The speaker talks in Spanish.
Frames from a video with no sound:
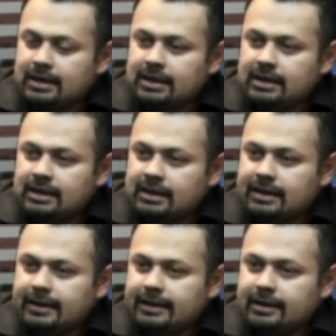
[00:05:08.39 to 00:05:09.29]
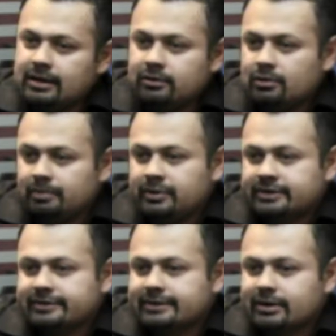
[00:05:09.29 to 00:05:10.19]
y, y yo
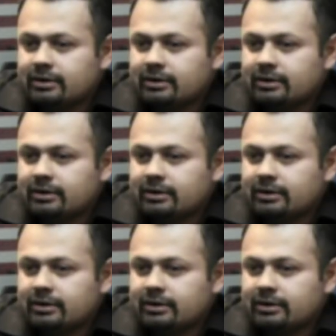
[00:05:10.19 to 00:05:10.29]
pues